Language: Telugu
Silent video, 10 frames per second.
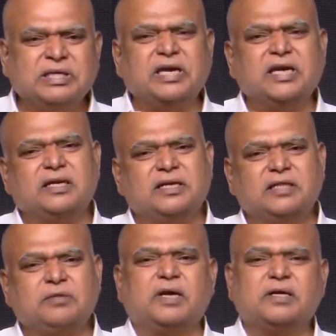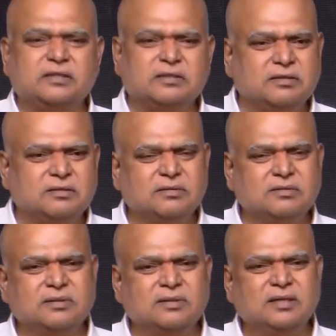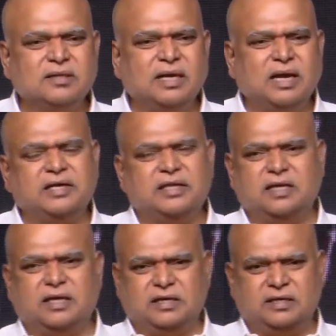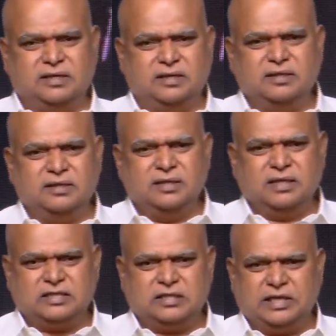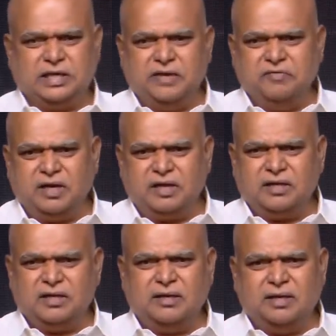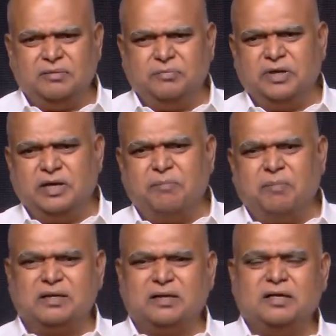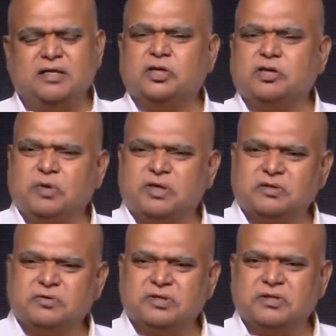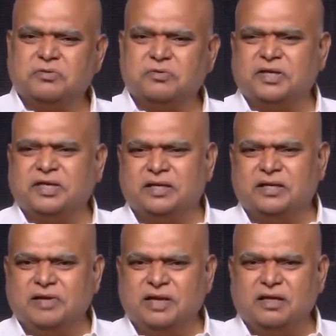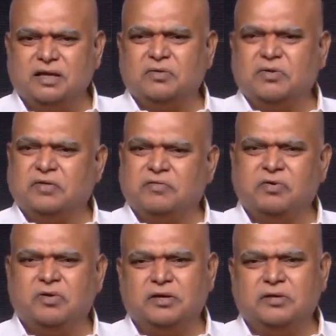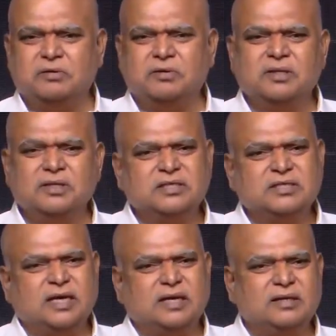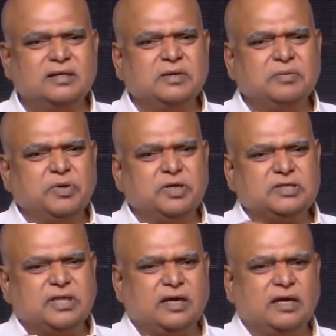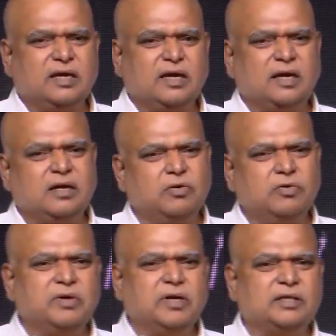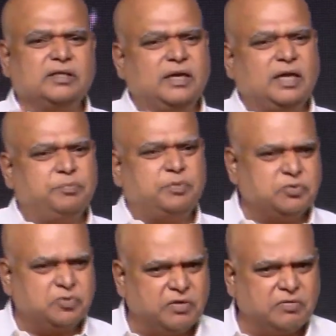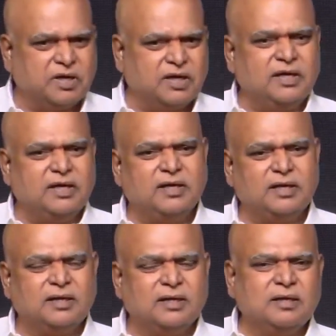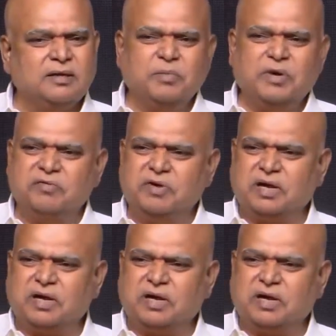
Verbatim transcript: ఏదంటే అది మాట్లాడతారు అంటే దానికి అసలు ఏమి అంటే మీరేం మాట్లాడినా చెల్లుబాటు అవుతుంది అనుకుంటే ఇక్కడ వినేదానికి కూడా ఎవరూ లేరు సార్ మీరు సహనంగా గౌరవంగా దండాలు పెడుతూనే ఉండండి మేమేమి